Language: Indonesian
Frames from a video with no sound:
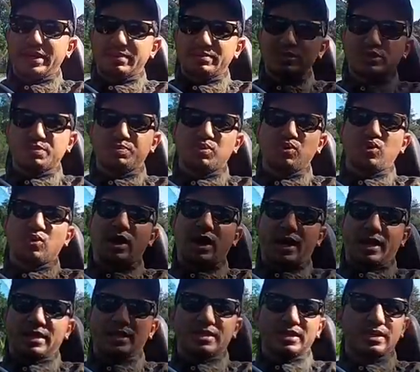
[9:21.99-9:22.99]
jam
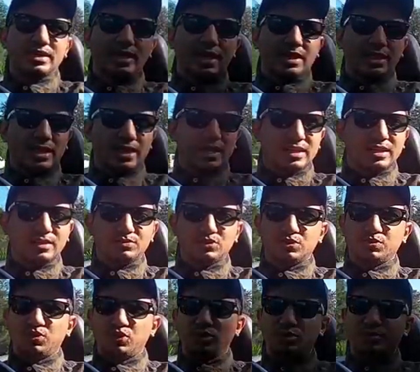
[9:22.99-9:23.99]
10-an jadi antara
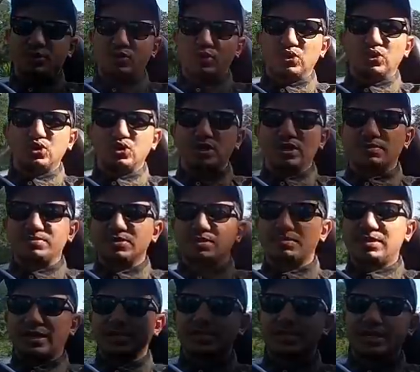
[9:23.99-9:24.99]
jam 10 menuju jam
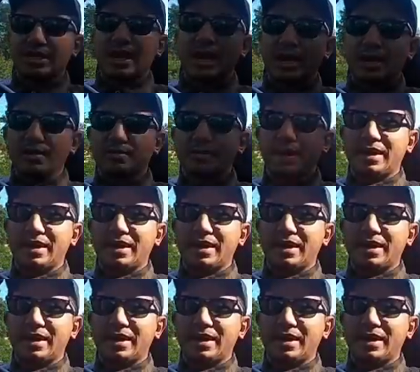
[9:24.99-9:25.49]
11 siang